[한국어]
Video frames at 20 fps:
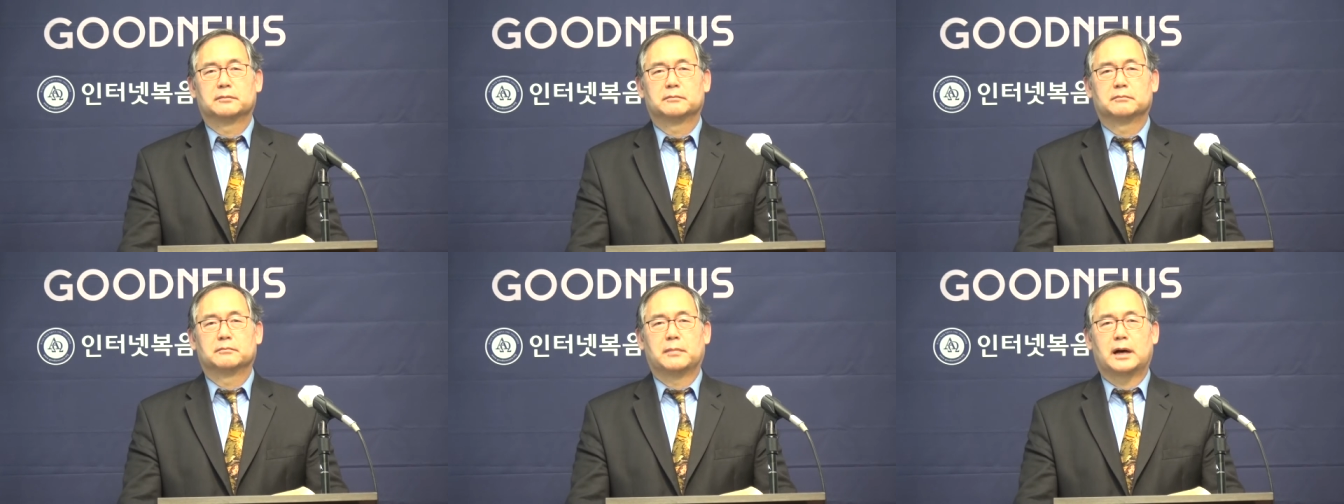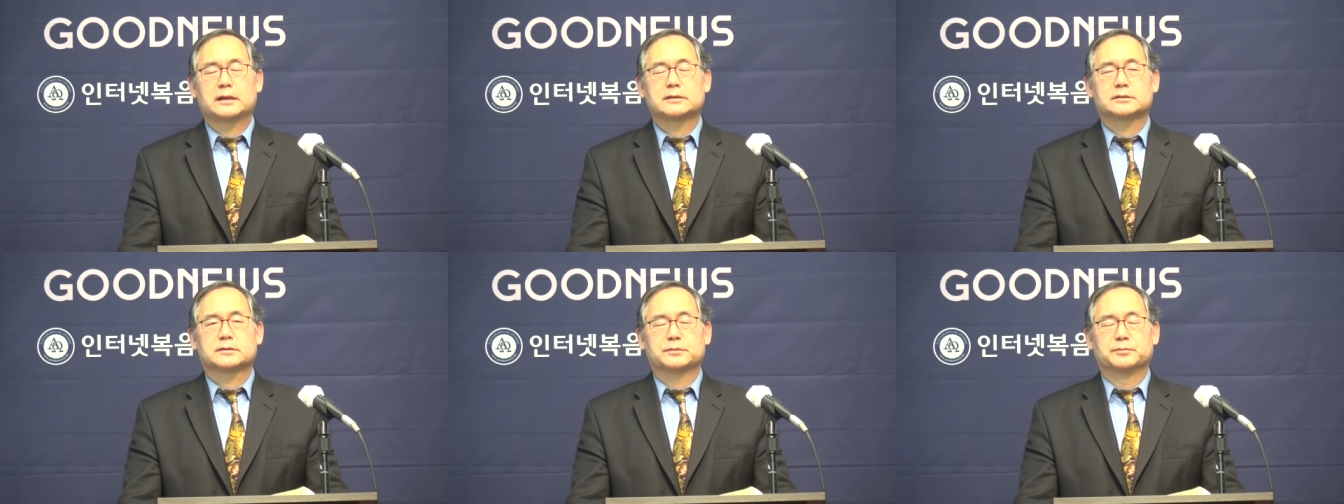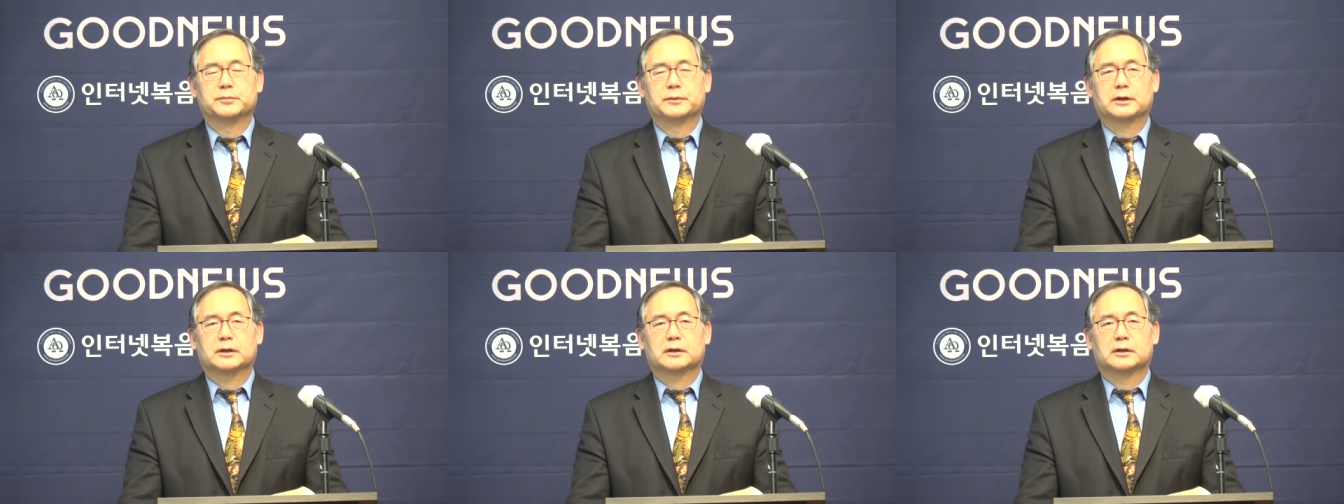
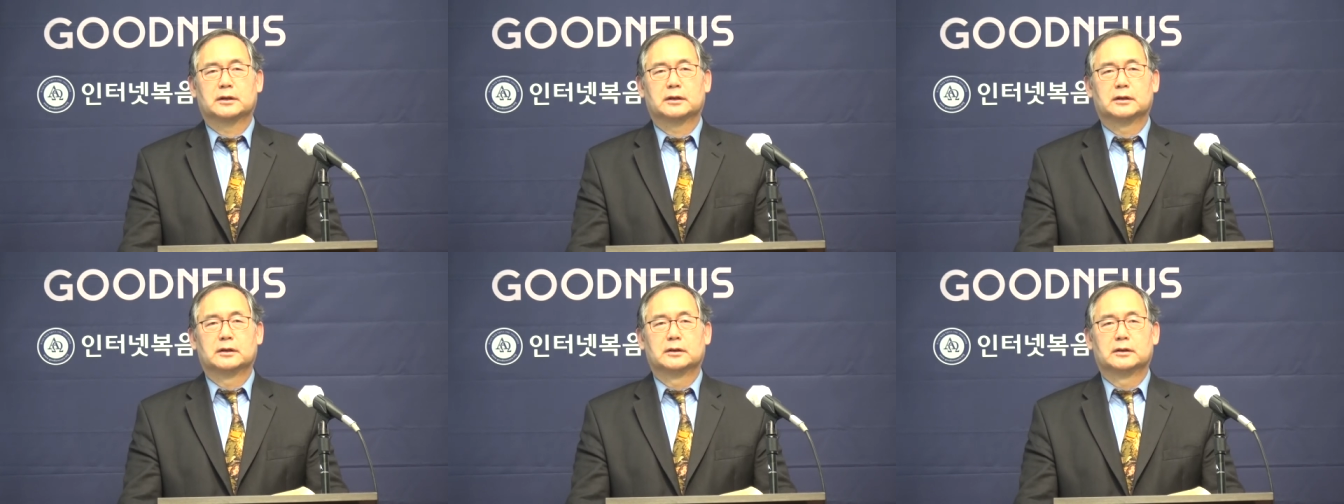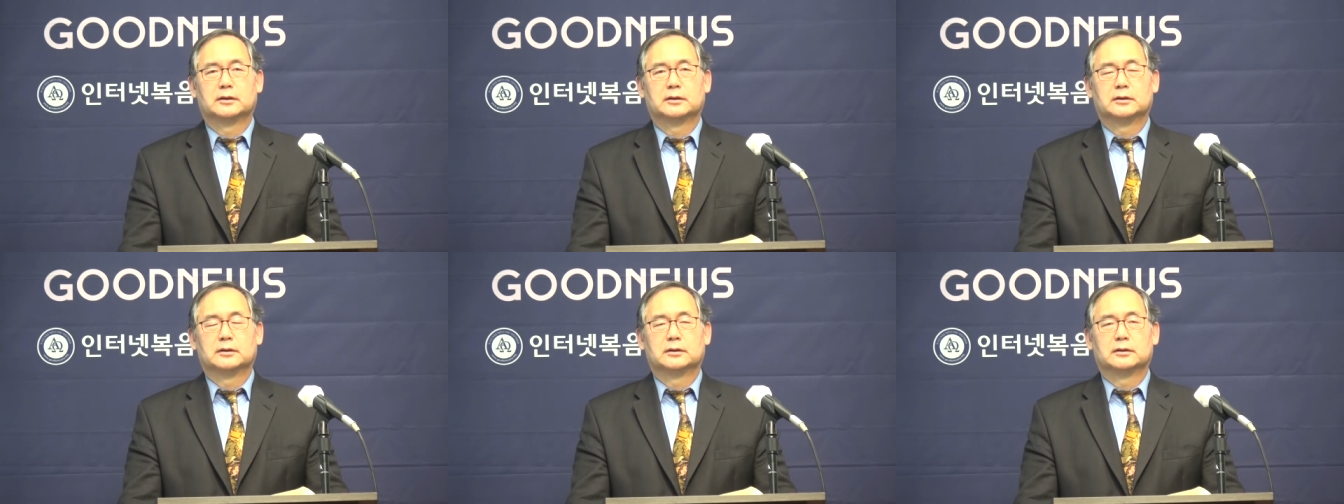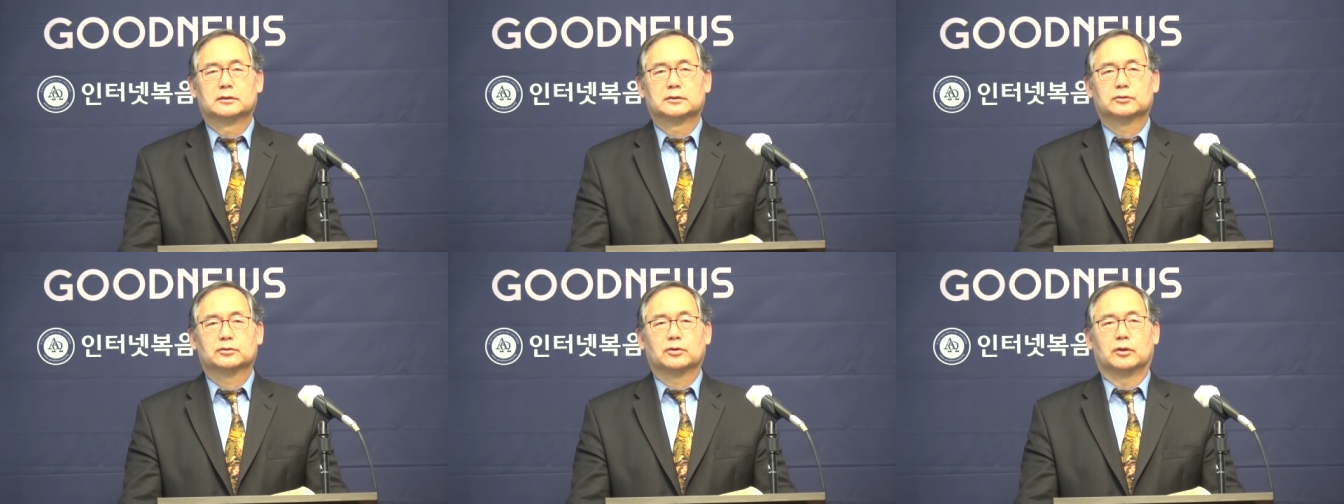많습니까?
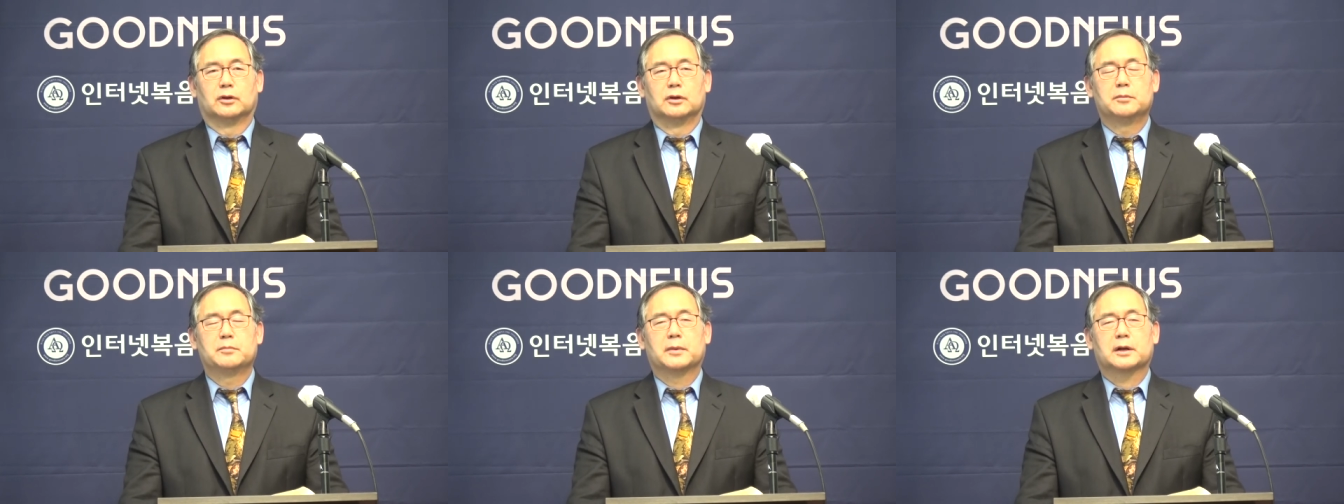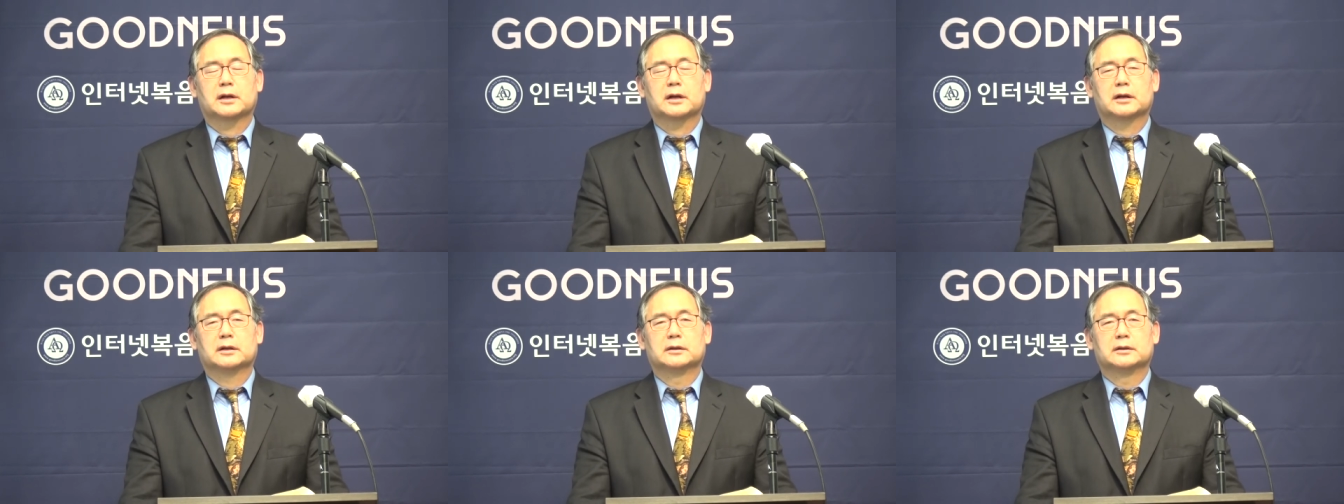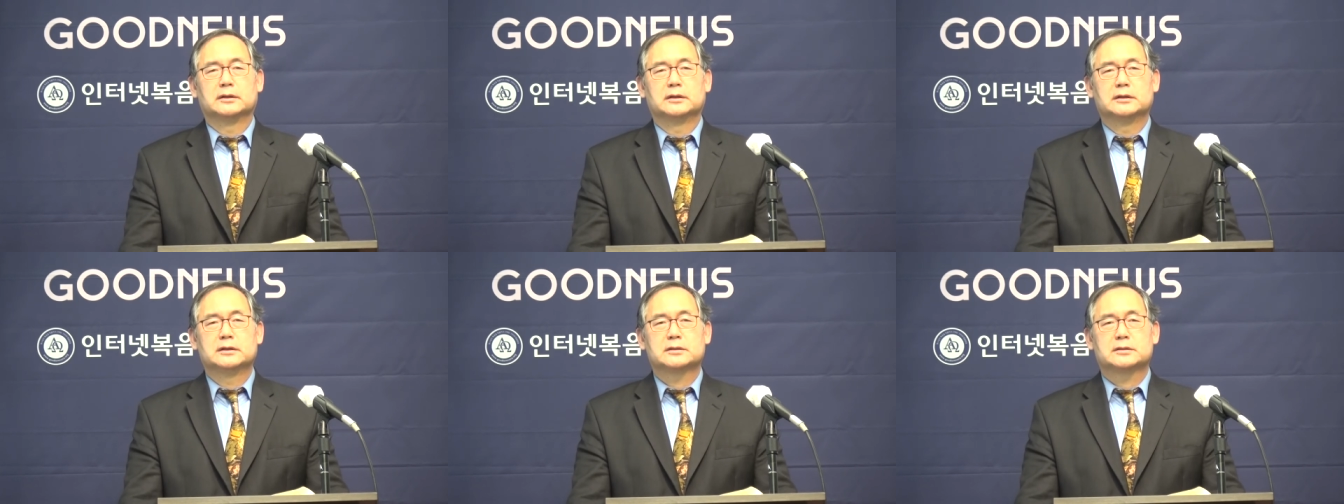또
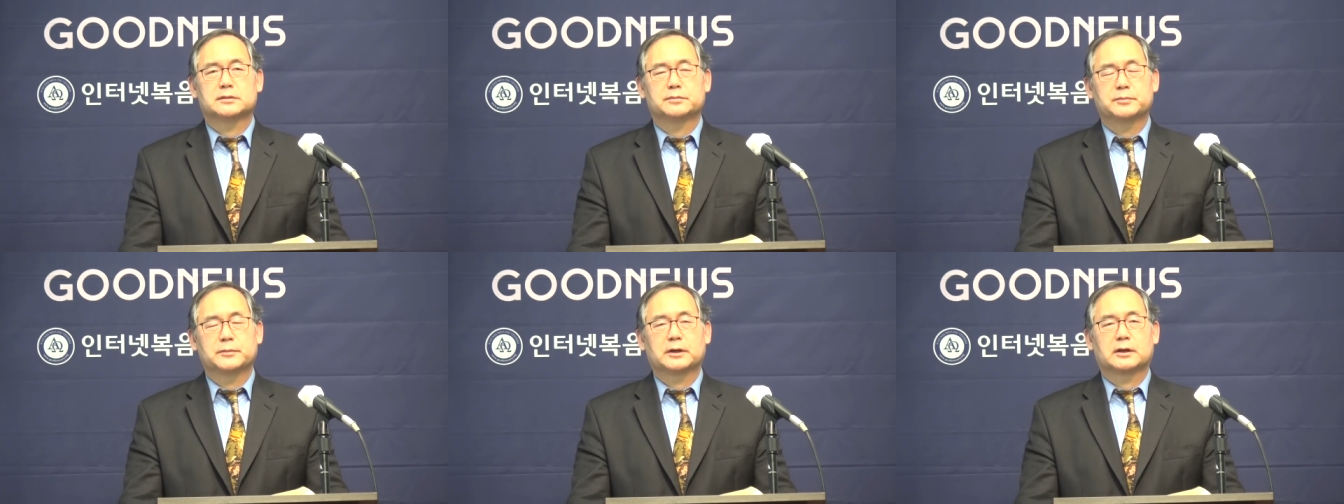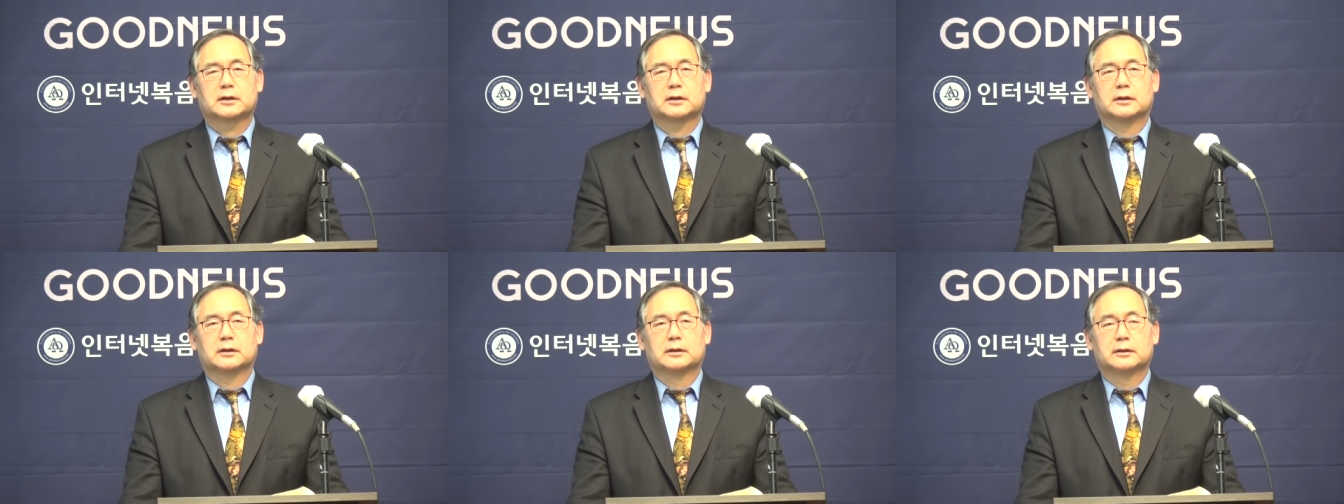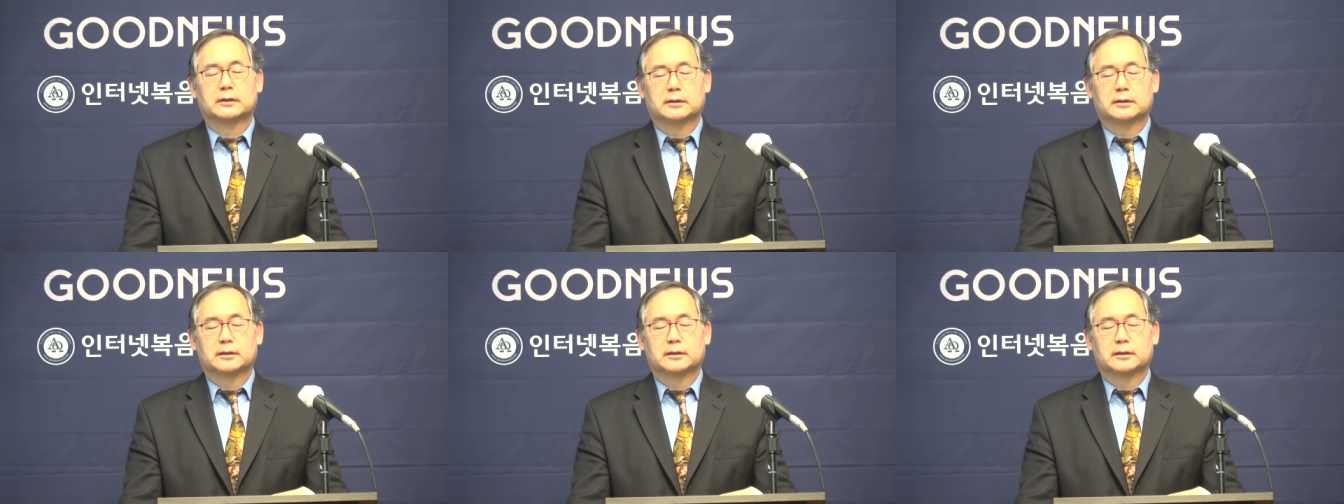얼마나 있습니까?